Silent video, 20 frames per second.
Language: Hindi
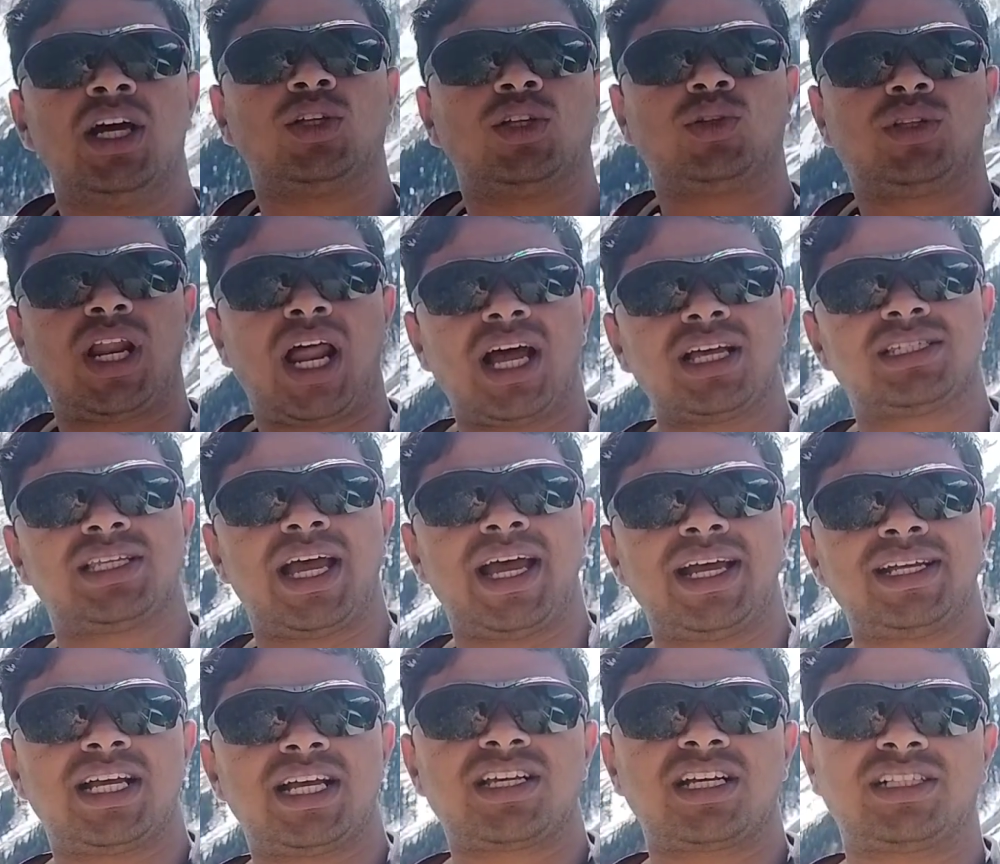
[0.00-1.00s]
तो द्रास
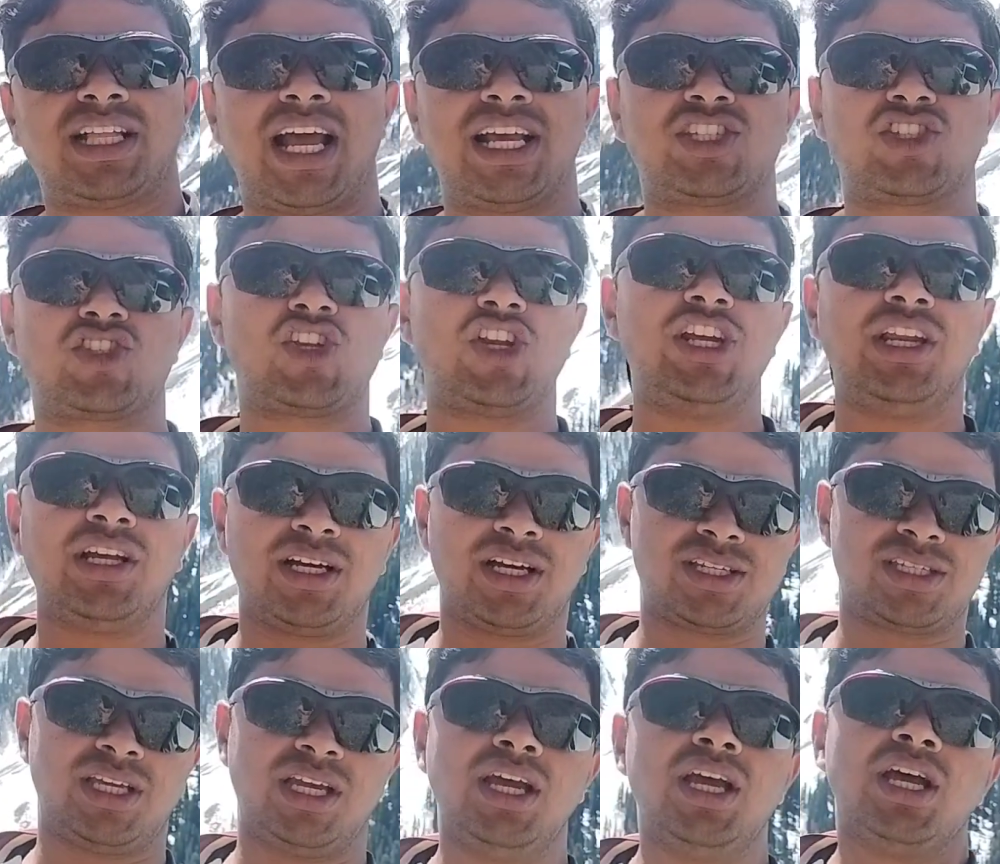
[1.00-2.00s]
जाया जा सकता है
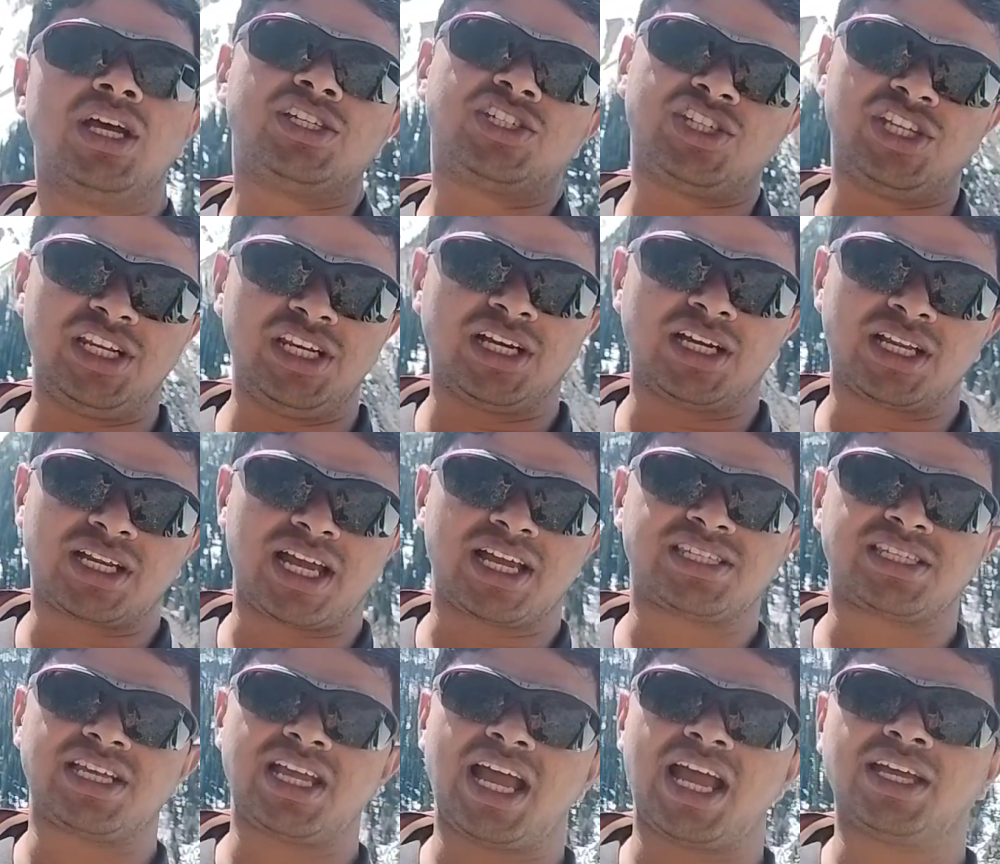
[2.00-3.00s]
श्रीनगर से श्रीनगर
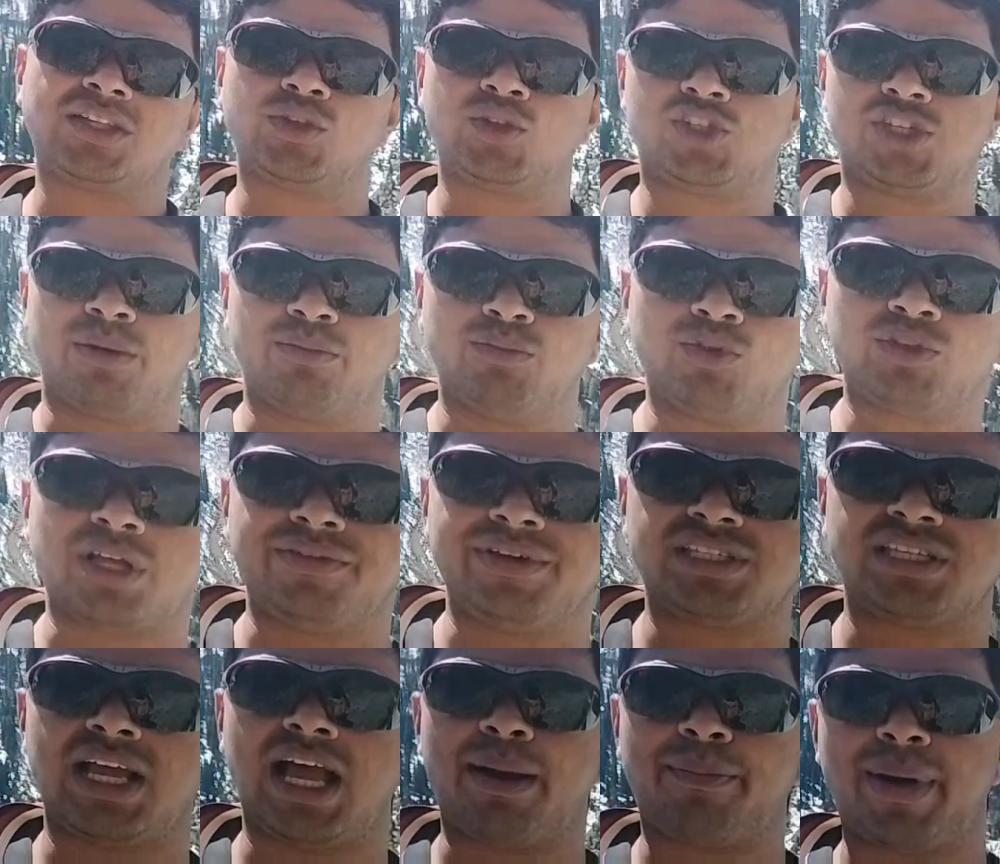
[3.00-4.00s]
कैसे आएँ तो जम्मू
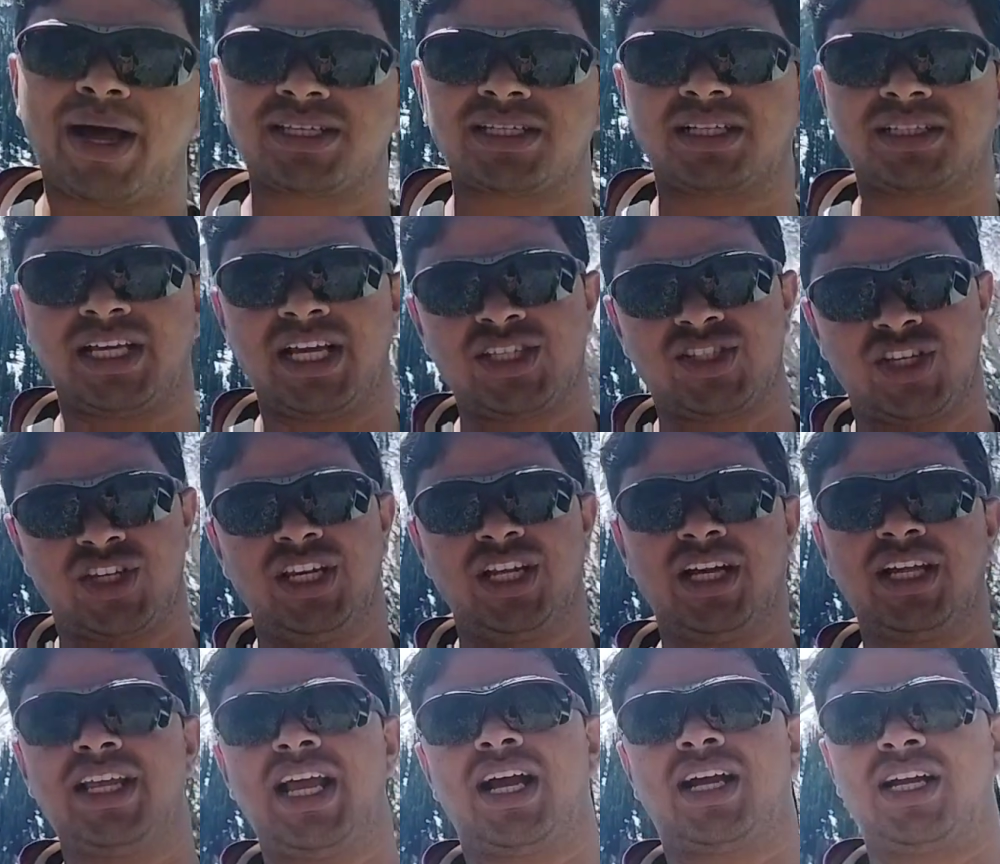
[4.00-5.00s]
तवी से आप आ सकते हैं
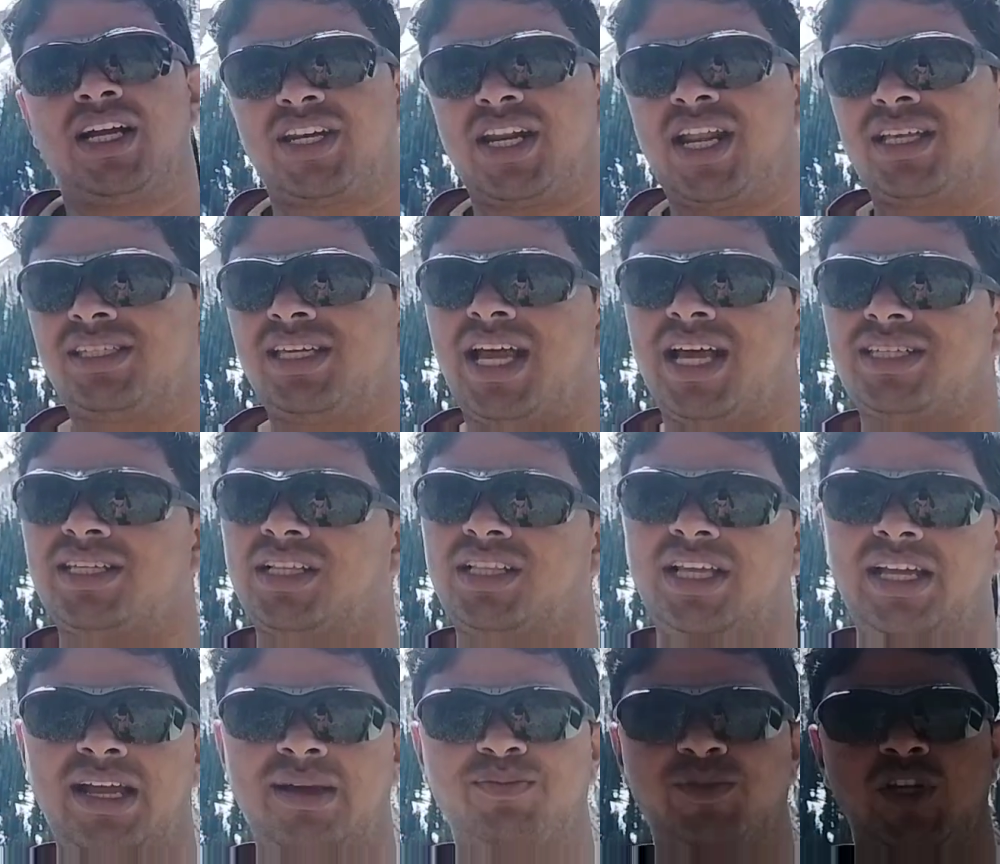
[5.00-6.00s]
श्रीनगर या कटरा से आ
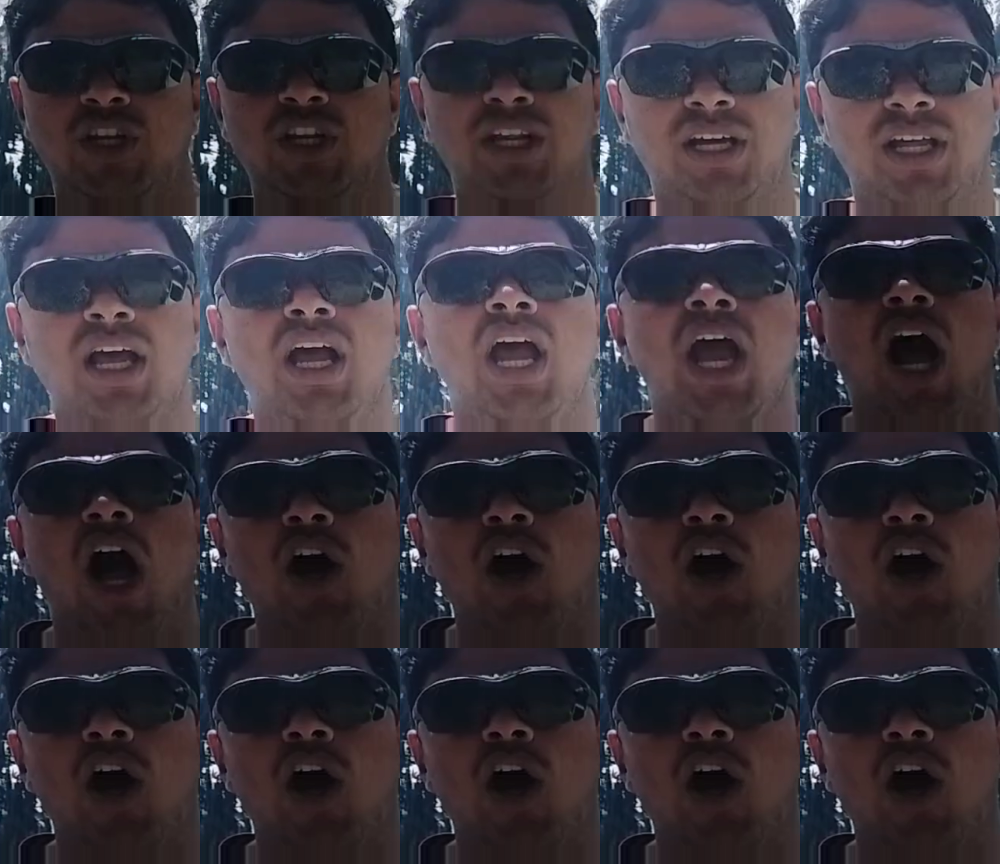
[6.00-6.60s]
सकते हैं आप श्रीनगर